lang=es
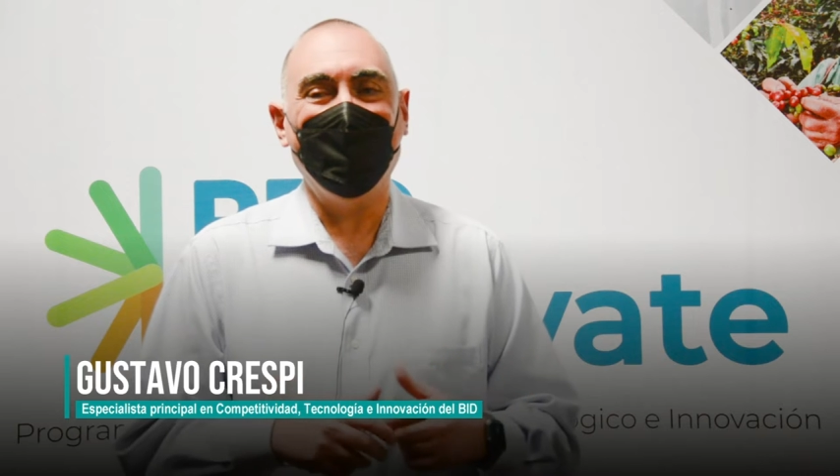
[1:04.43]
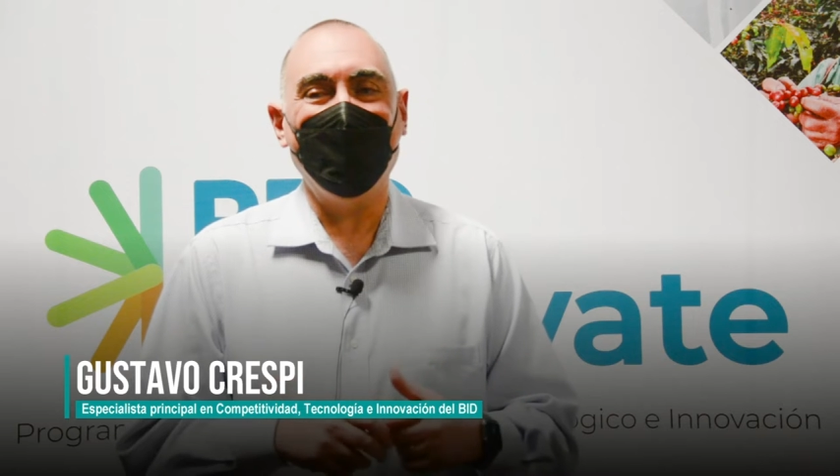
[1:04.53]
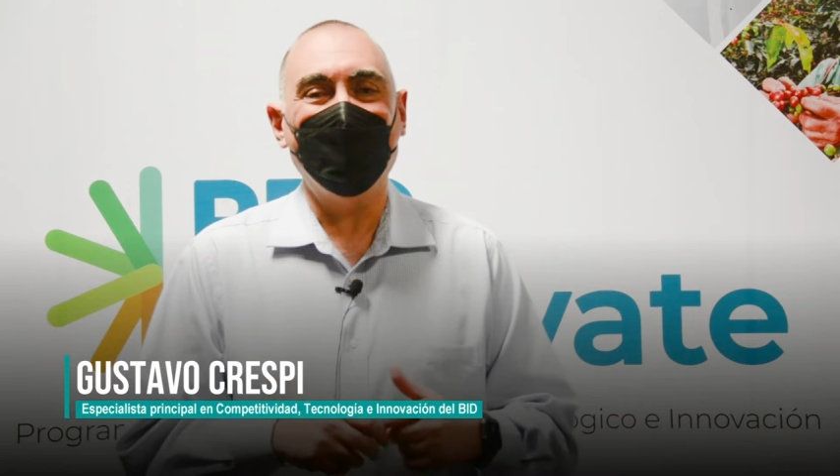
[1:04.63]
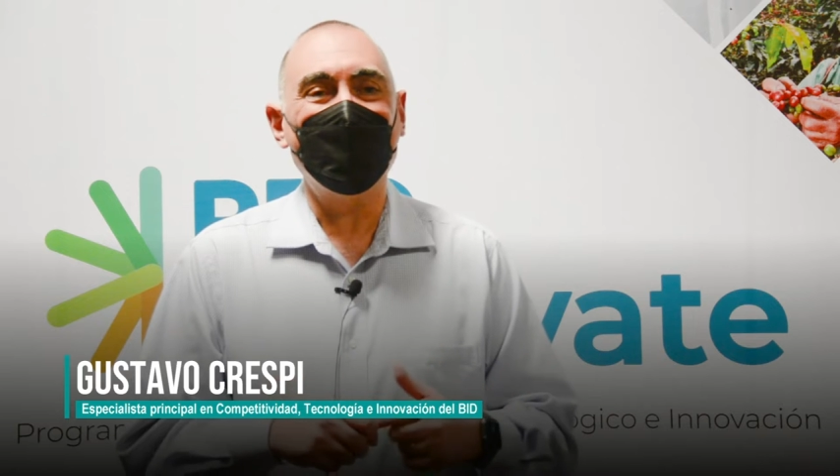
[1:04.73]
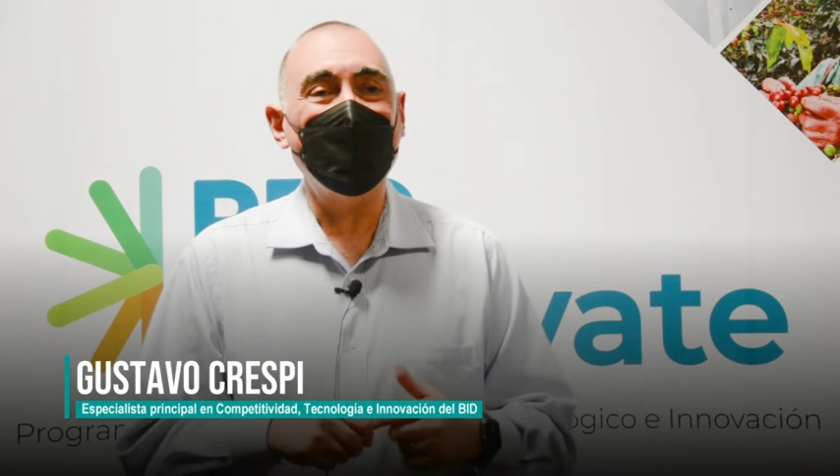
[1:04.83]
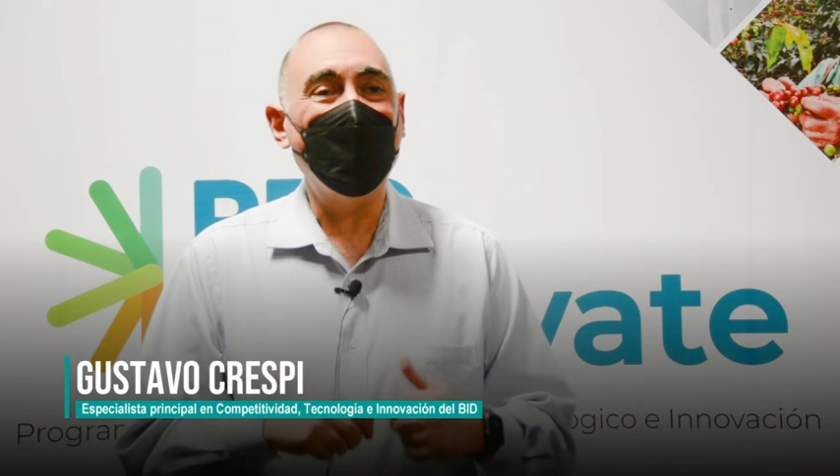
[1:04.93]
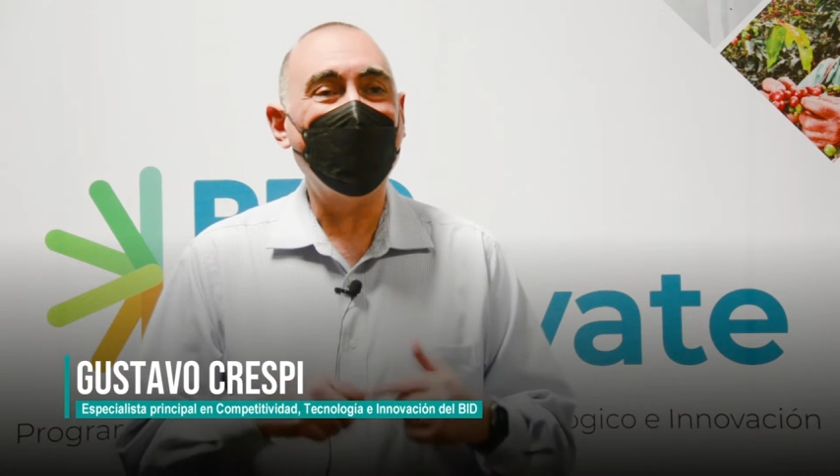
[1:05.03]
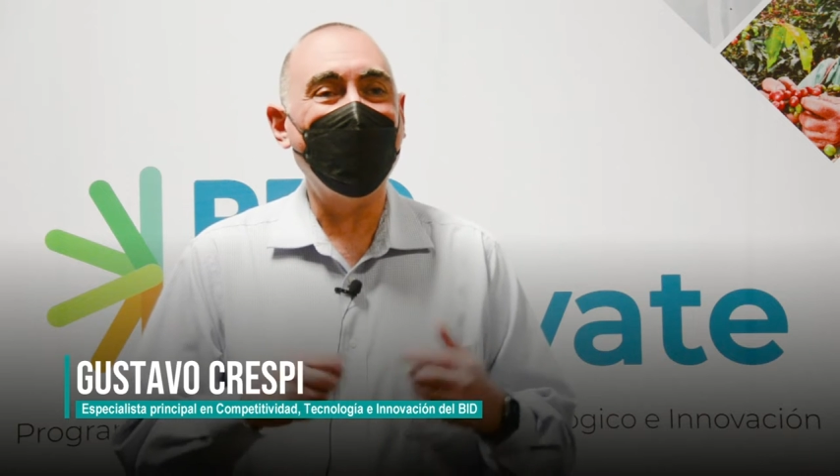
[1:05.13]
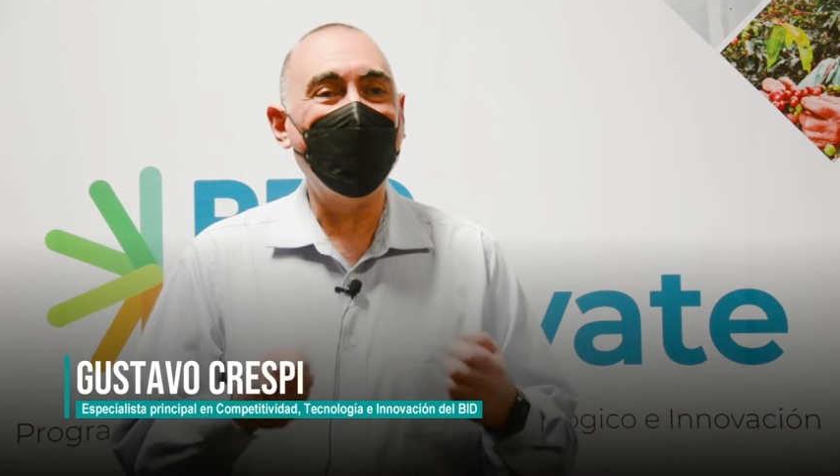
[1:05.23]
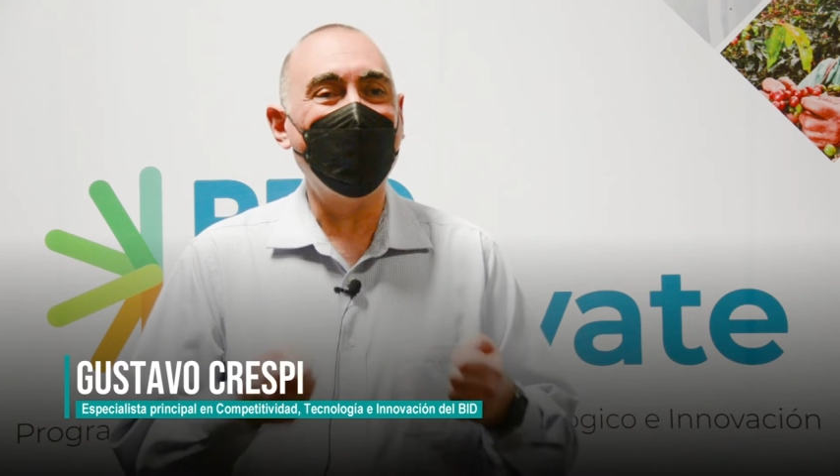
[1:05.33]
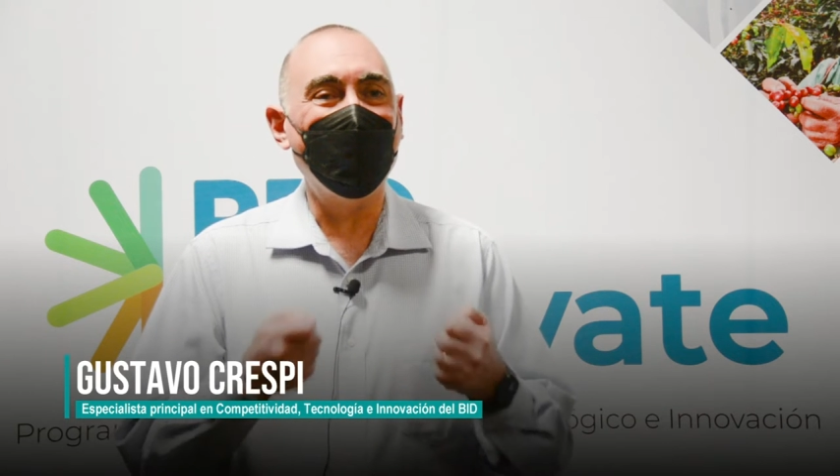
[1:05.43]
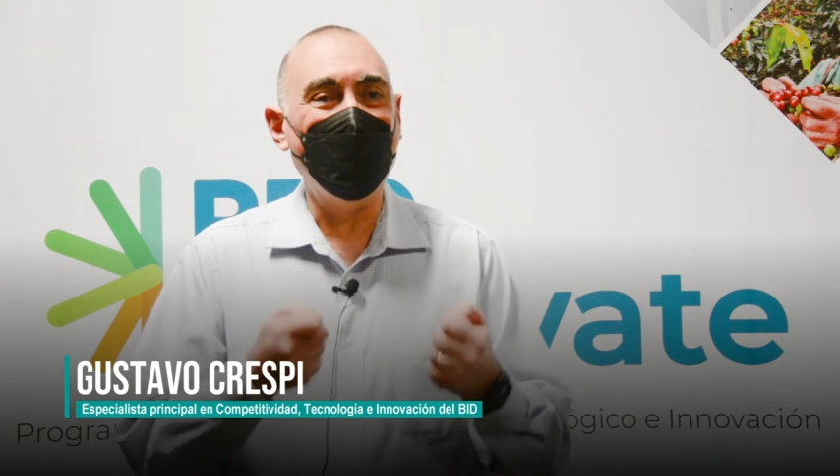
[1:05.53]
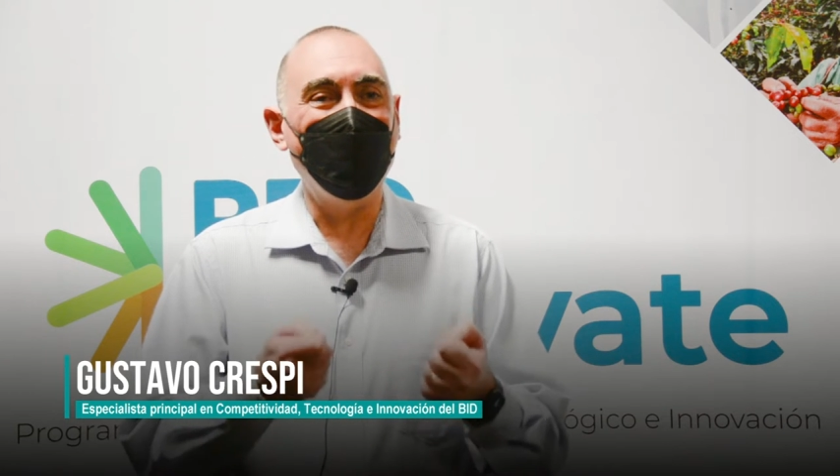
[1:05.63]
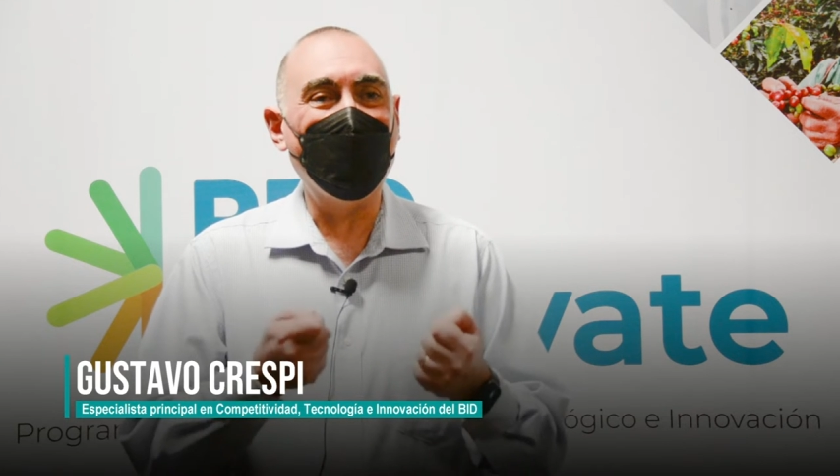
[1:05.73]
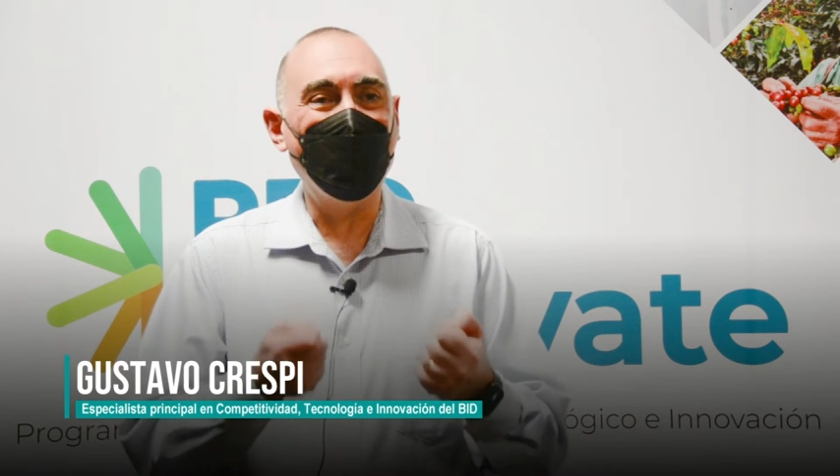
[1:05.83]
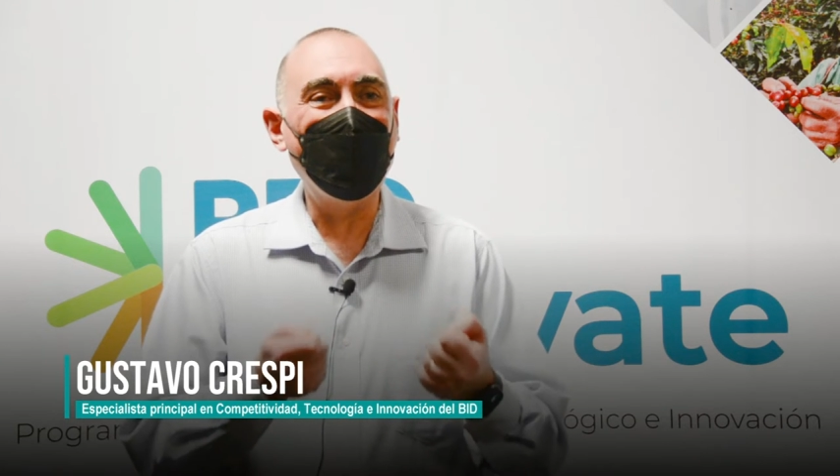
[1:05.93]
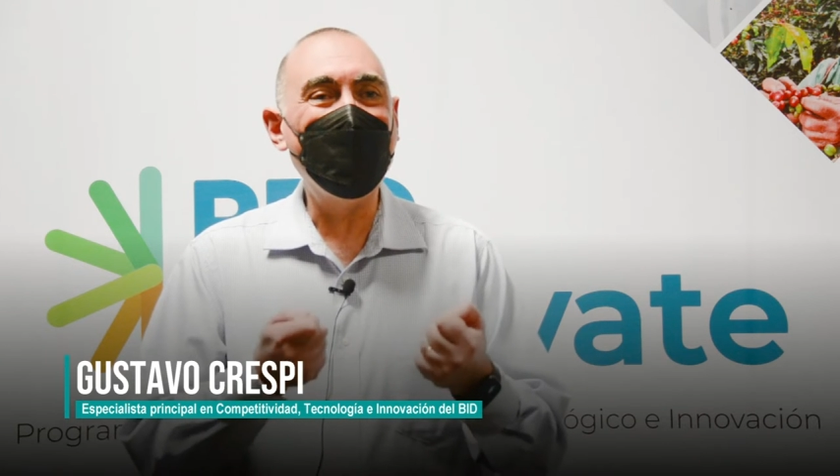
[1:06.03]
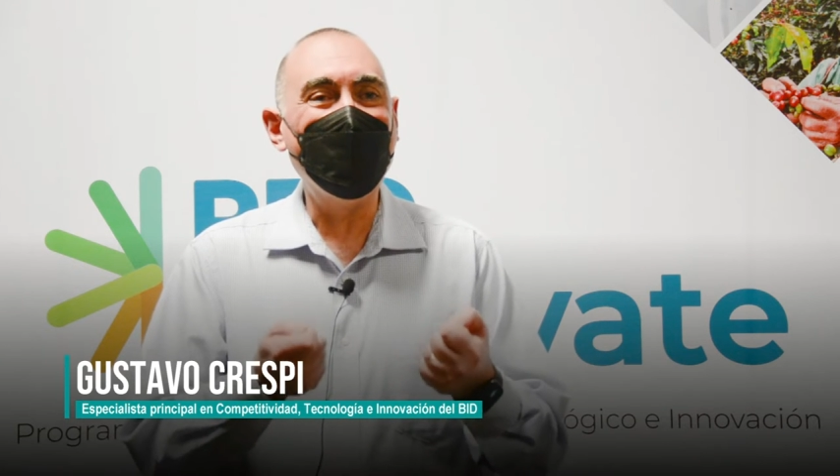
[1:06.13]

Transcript: Entonces, más que ir con el manual